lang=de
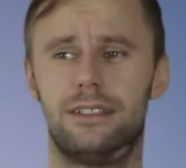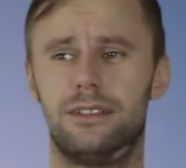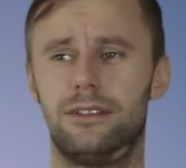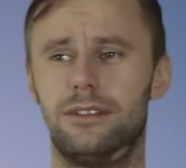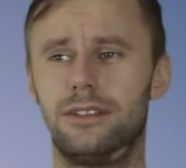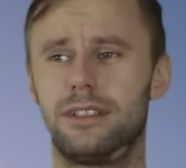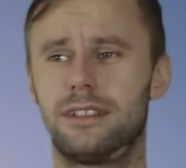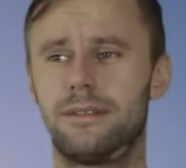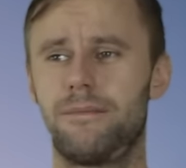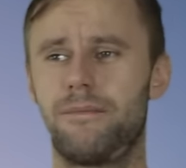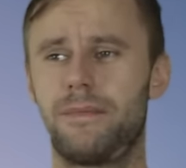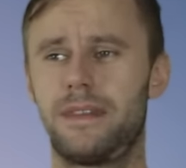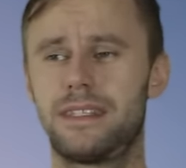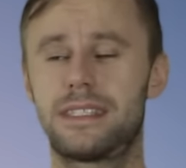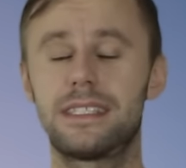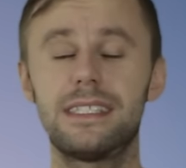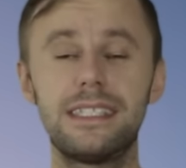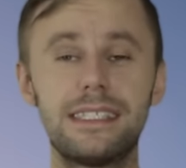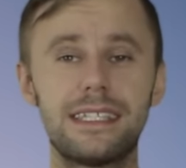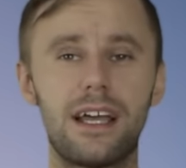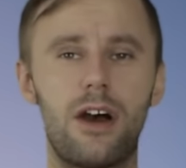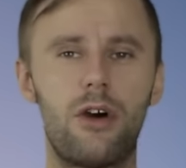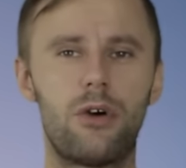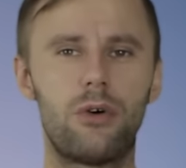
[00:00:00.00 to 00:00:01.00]
Und das
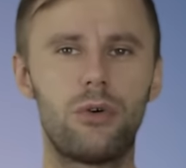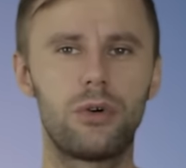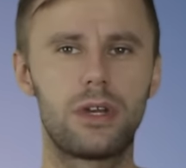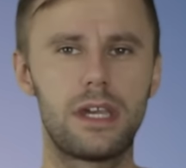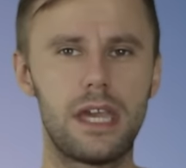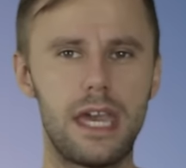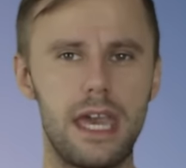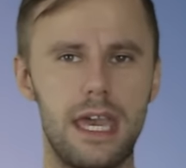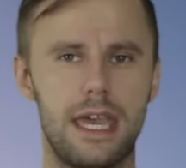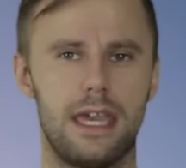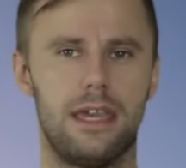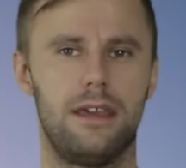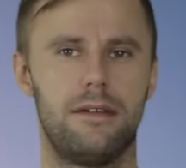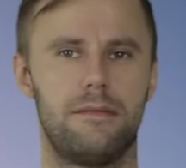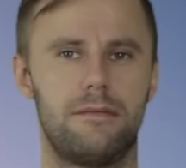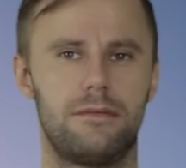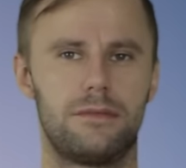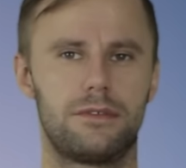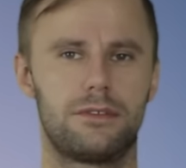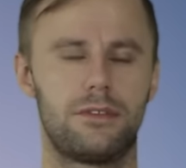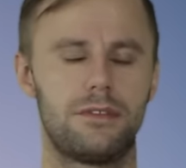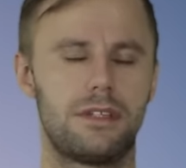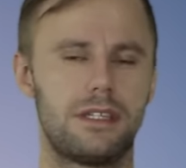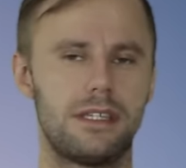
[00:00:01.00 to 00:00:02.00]
ist auch okay.
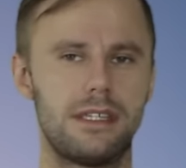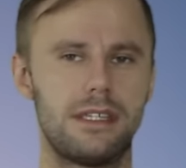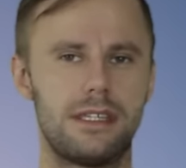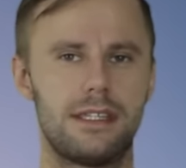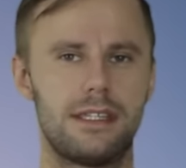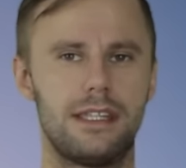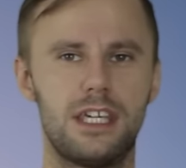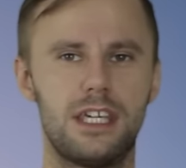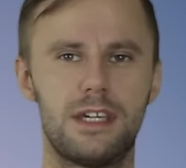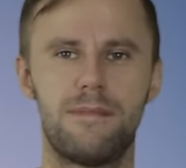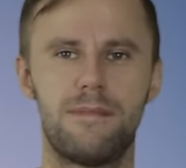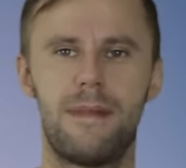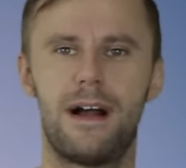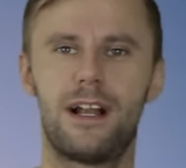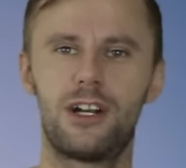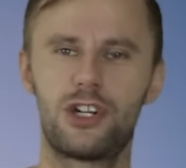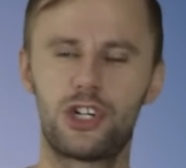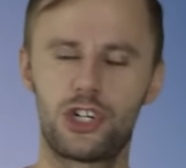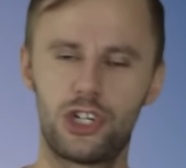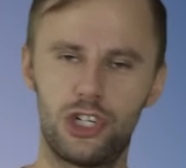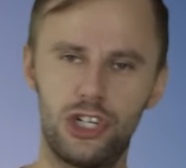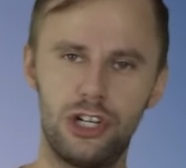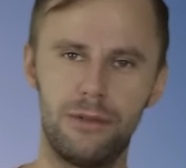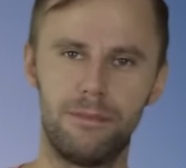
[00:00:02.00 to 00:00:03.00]
So, das ist nicht mal
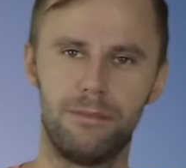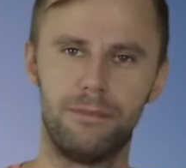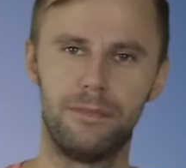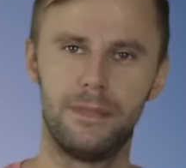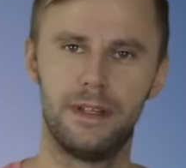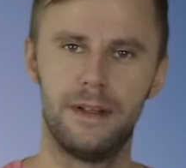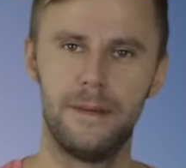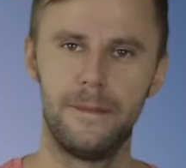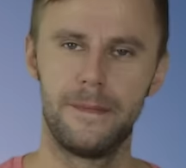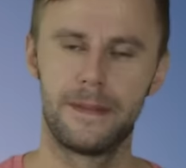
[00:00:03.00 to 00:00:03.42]
schlimm.